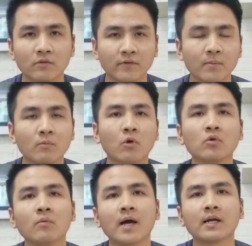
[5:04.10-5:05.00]
con
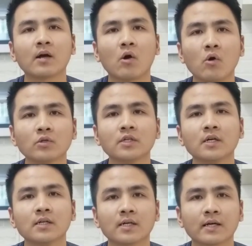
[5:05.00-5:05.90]
V44 của bạn là có hỗ
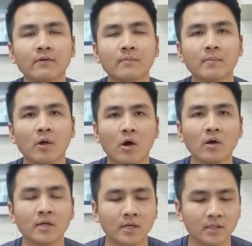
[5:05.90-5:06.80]
trợ được cái phần mềm
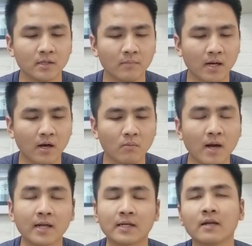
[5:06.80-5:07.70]
đó nhưng mà
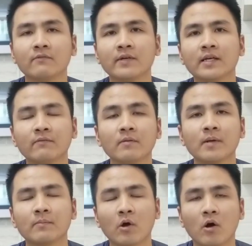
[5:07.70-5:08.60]
không hẳn là vì cái
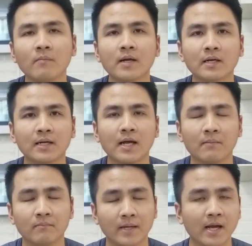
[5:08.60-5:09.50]
phần mềm đó mà
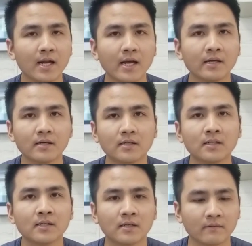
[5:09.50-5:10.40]
là mình hát hay hơn
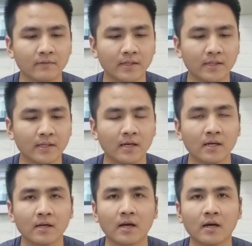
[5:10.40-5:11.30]
vì
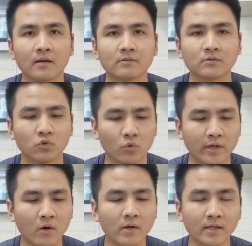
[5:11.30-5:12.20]
à, chủ
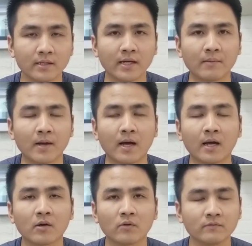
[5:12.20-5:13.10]
yếu ấy để
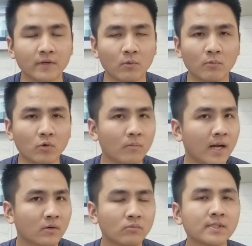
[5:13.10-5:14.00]
mà con V44 của
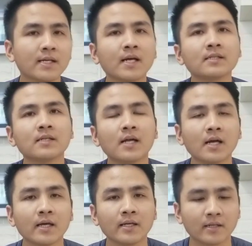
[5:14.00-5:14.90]
bạn cũng sẽ hát rất
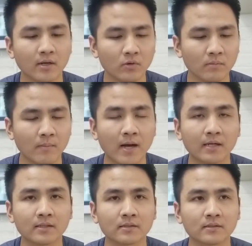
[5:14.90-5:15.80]
hay nếu như mà
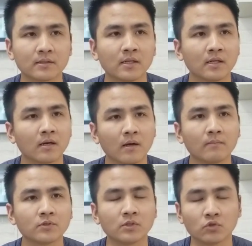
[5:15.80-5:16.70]
bạn ừ, à,
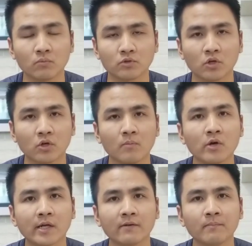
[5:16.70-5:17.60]
sử dụng cho nó
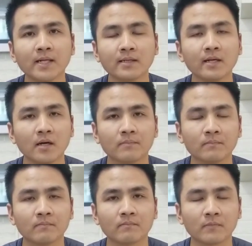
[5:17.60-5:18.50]
một cái mic tích
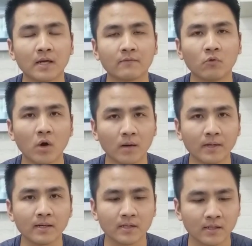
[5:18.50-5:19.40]
hợp là phù hợp
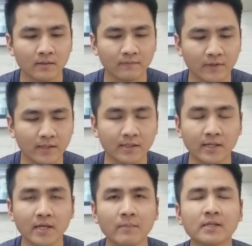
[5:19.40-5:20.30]
đấy vì
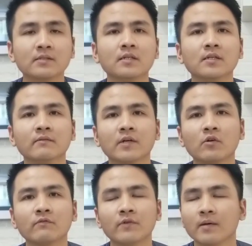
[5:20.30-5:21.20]
khi mình thử với
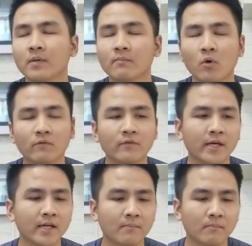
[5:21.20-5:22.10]
con V11,
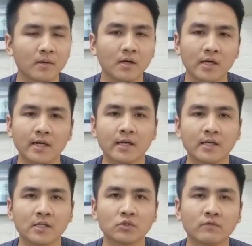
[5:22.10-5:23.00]
V50 này
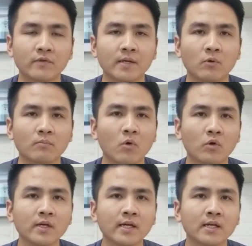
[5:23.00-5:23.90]
rồi
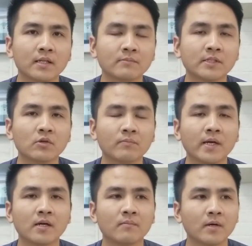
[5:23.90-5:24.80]
V44 hay là thậm chí con
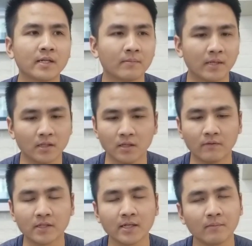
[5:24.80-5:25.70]
PG10 thì mình thử
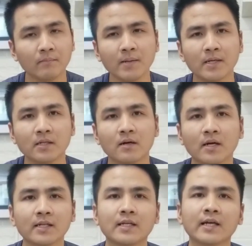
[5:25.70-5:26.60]
với những cái mic bình
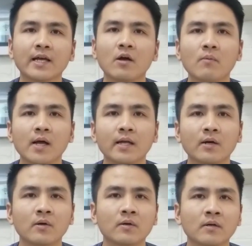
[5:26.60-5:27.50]
thường ấy thì nghe không hay
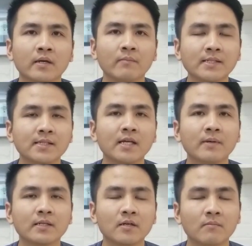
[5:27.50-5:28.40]
đâu cái mic dây
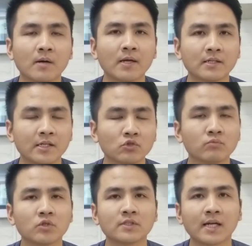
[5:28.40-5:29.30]
bình thường mà các bạn hay
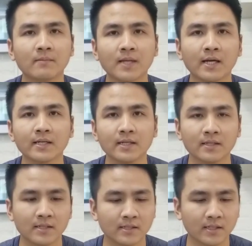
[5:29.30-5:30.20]
dùng cho dàn âm thanh ấy
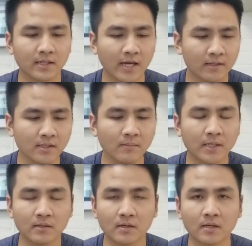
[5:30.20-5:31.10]
thì nghe rất là
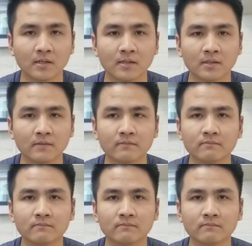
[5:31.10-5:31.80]
bình thường ừ,